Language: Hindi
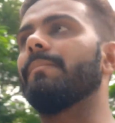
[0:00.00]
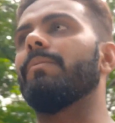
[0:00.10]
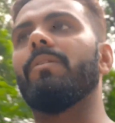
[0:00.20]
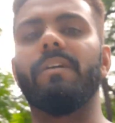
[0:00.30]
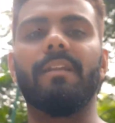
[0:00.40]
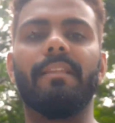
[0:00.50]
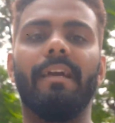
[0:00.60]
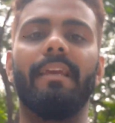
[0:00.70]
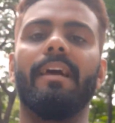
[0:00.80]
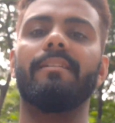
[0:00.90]
अपलोड करते
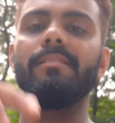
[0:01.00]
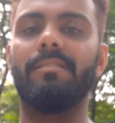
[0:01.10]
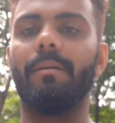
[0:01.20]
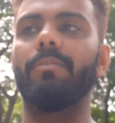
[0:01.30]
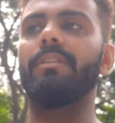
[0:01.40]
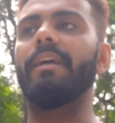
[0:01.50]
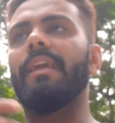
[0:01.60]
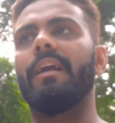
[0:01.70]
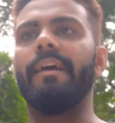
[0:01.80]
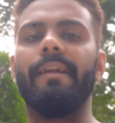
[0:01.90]
हैं क्या सिस्टम होता है
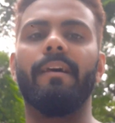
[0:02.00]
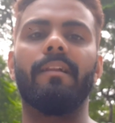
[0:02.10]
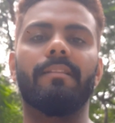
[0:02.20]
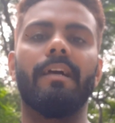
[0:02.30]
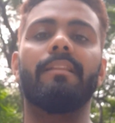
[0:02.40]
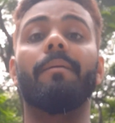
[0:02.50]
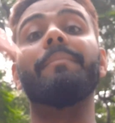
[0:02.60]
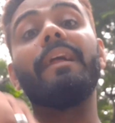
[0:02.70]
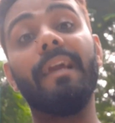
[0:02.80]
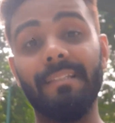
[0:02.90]
क्या टाइटल रखता है
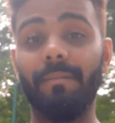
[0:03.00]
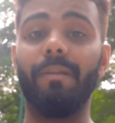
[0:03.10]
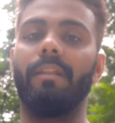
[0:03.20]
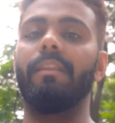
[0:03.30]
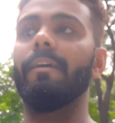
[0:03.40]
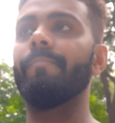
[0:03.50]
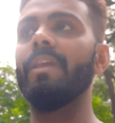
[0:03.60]
थंबनेल कैसे बनाते हैं